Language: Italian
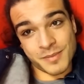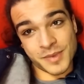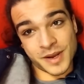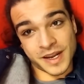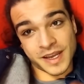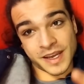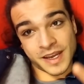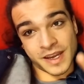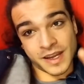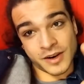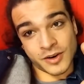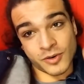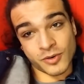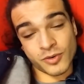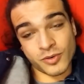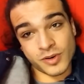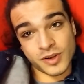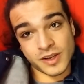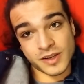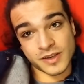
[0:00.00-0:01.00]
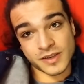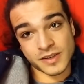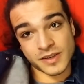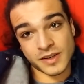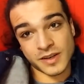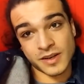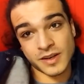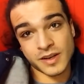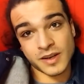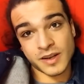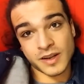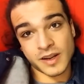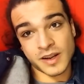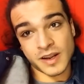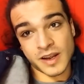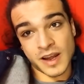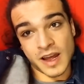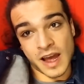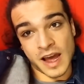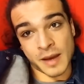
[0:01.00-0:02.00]
perché noi
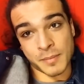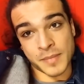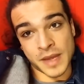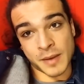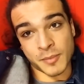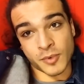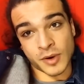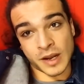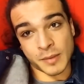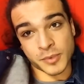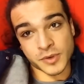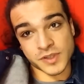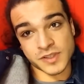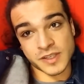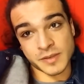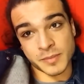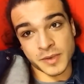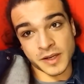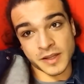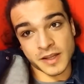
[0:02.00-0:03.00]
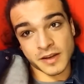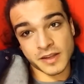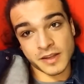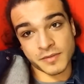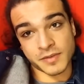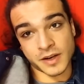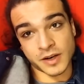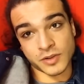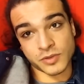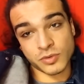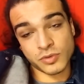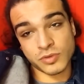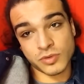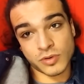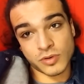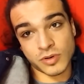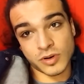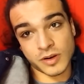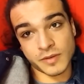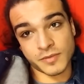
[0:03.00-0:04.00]
abbiamo la possibilità di fare
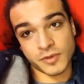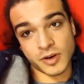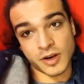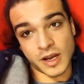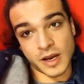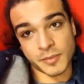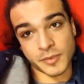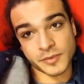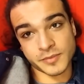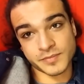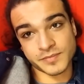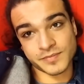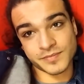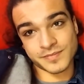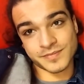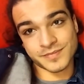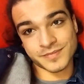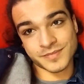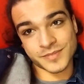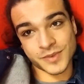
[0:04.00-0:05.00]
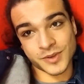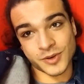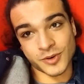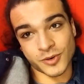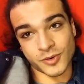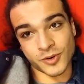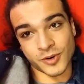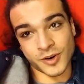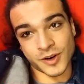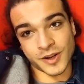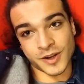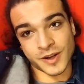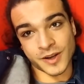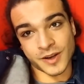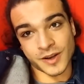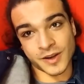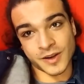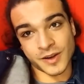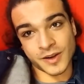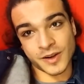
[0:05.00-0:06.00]
tutto quello che vogliamo con
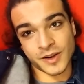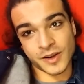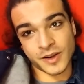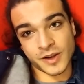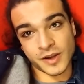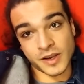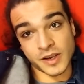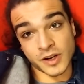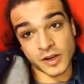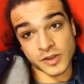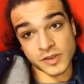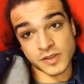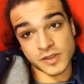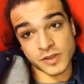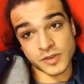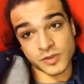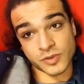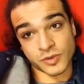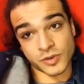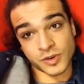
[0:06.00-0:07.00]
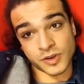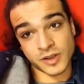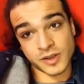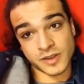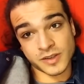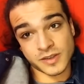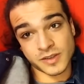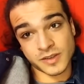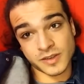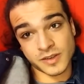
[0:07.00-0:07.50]
uh, i nostri sogni,